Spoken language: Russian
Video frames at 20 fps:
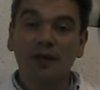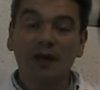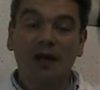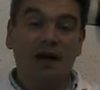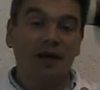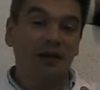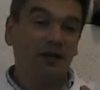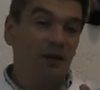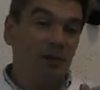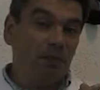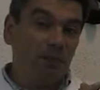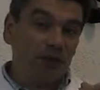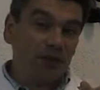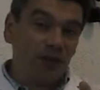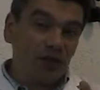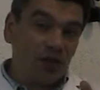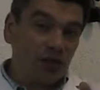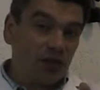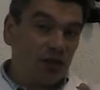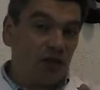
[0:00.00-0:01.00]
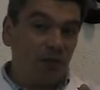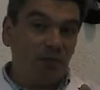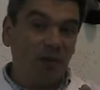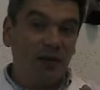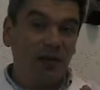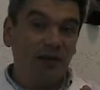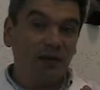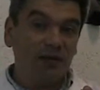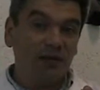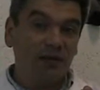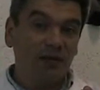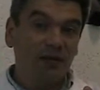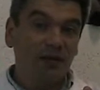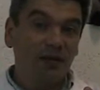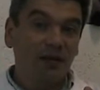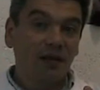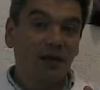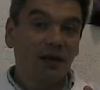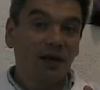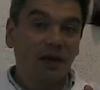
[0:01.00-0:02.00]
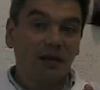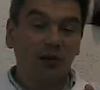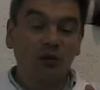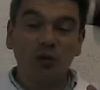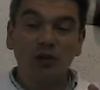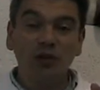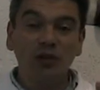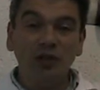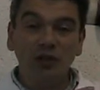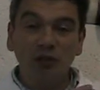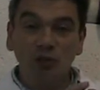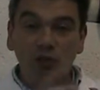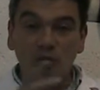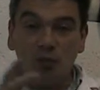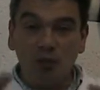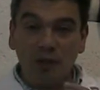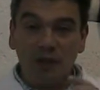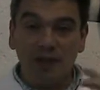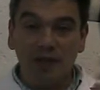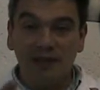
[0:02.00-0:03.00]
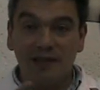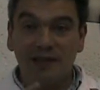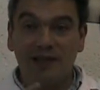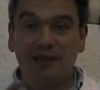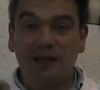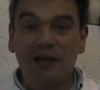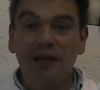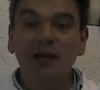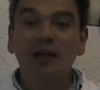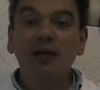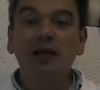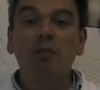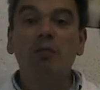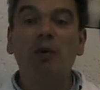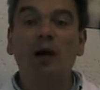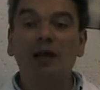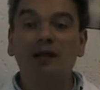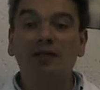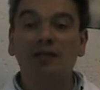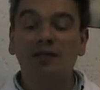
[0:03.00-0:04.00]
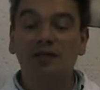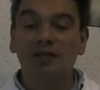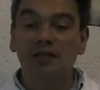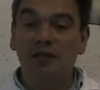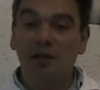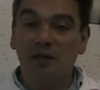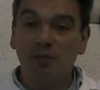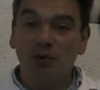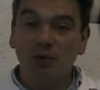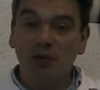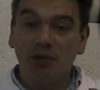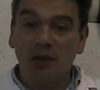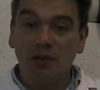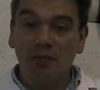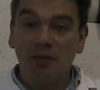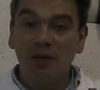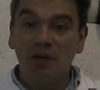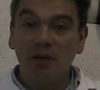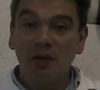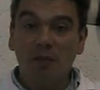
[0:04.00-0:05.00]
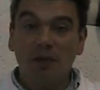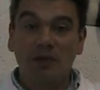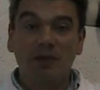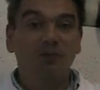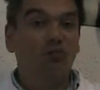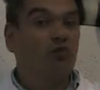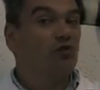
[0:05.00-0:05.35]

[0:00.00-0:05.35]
от гипертонической болезни, которая не дает ему полноценно баловаться с ребенком, потому